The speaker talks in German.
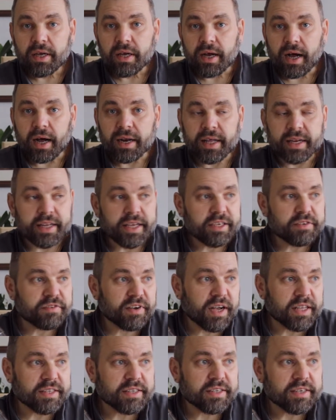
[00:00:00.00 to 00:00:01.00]
Allerdings,
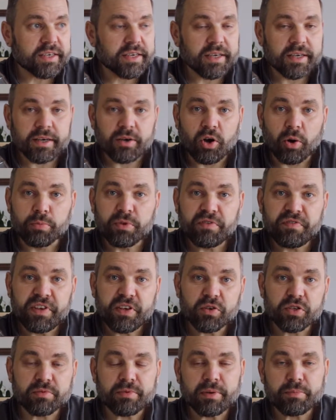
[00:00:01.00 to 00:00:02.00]
Franz, äh, kommen die
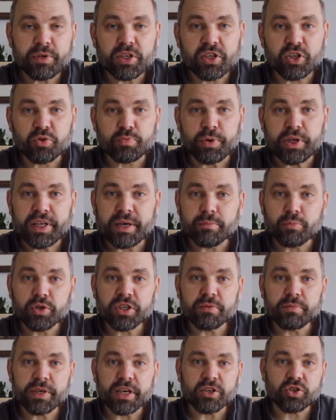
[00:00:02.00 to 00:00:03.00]
Videos immer ein bisschen später, muss
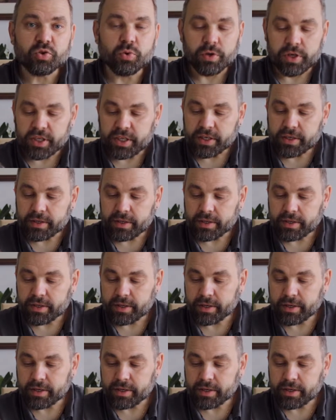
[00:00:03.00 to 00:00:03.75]
ich mich entschuldigen.